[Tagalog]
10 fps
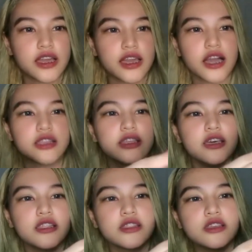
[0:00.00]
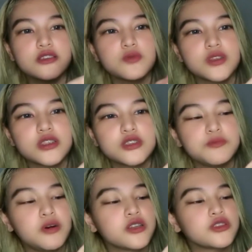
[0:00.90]
Ayan. This one is
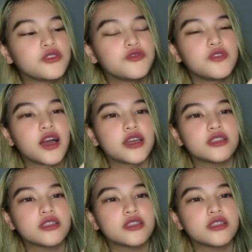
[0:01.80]
butterfly.